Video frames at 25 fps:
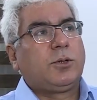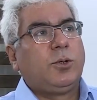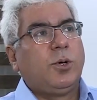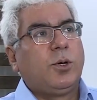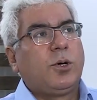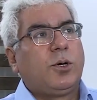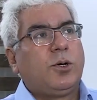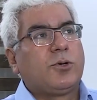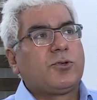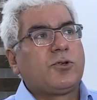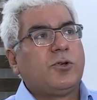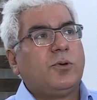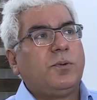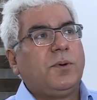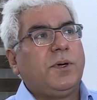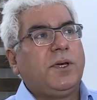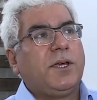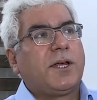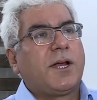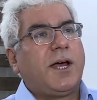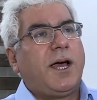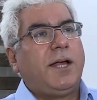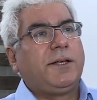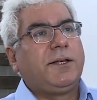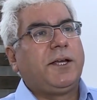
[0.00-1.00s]
كل خصوم
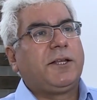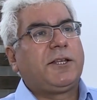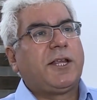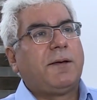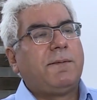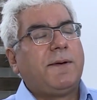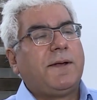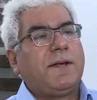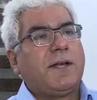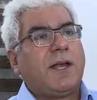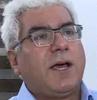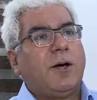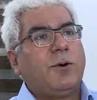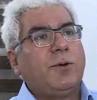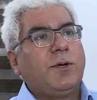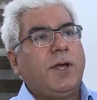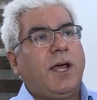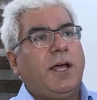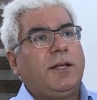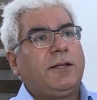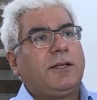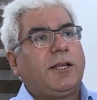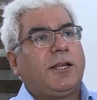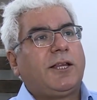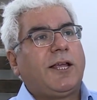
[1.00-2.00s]
إيران يتمنون
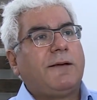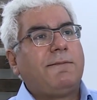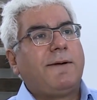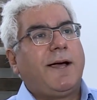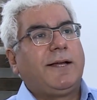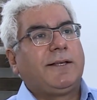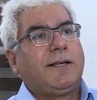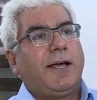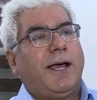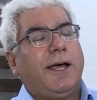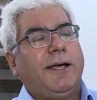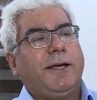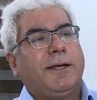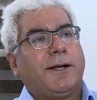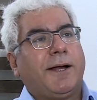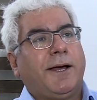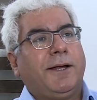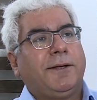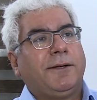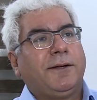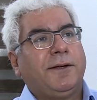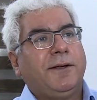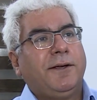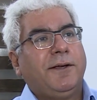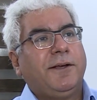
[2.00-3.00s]
أن تتمادى
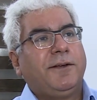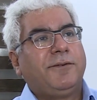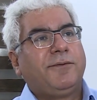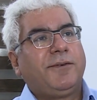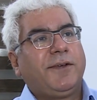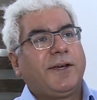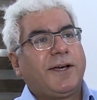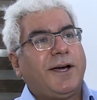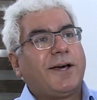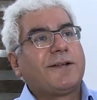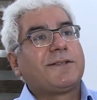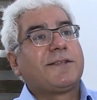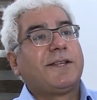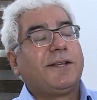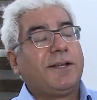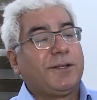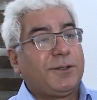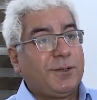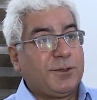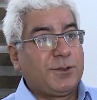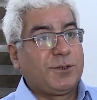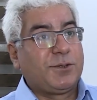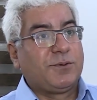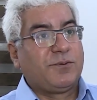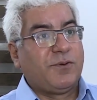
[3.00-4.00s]
إيران في قرصنة
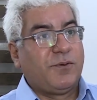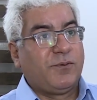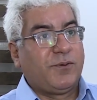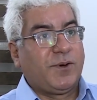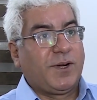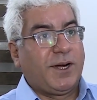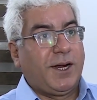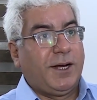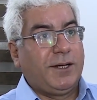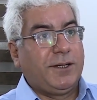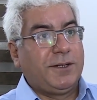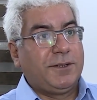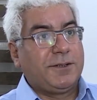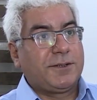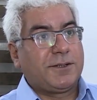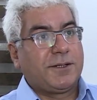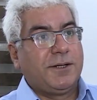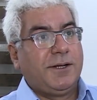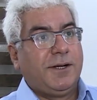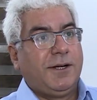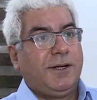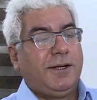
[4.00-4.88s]
السفن في الخليج